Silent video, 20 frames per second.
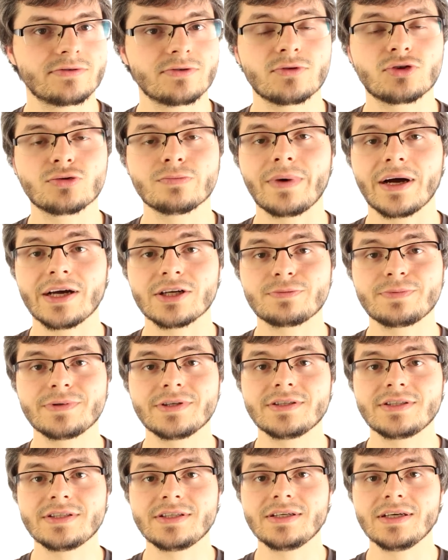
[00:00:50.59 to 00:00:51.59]
so zum
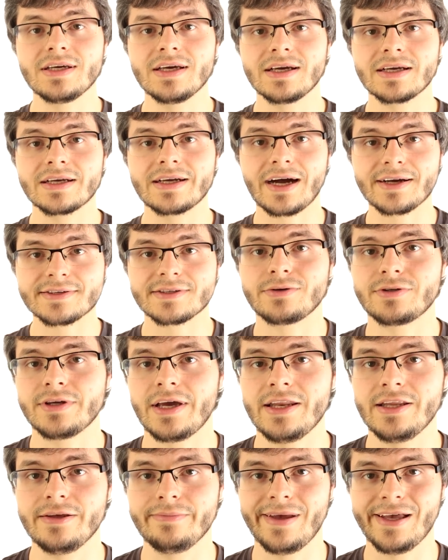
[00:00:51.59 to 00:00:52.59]
Beispiel die
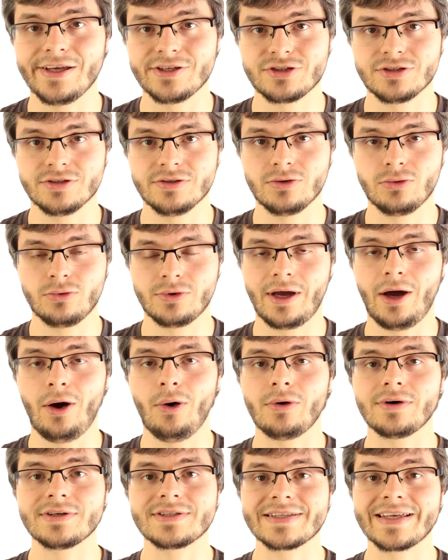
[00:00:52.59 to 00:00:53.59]
Cutout-Animation oder
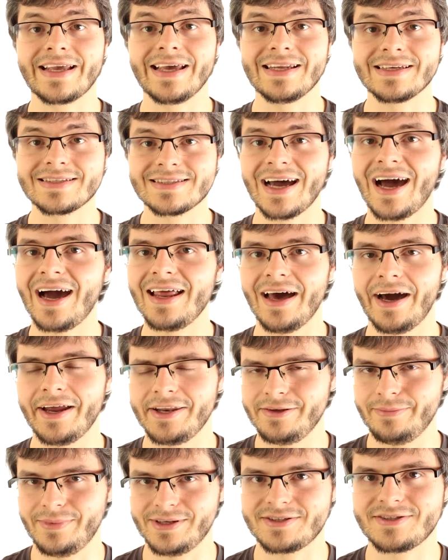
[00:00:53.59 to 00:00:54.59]
auch
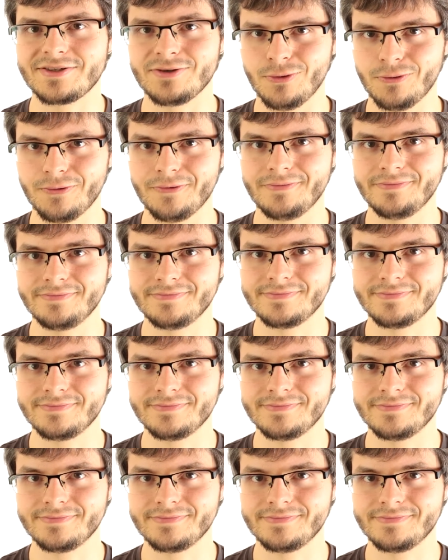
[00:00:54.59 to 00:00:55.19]
Skeletal-Animation.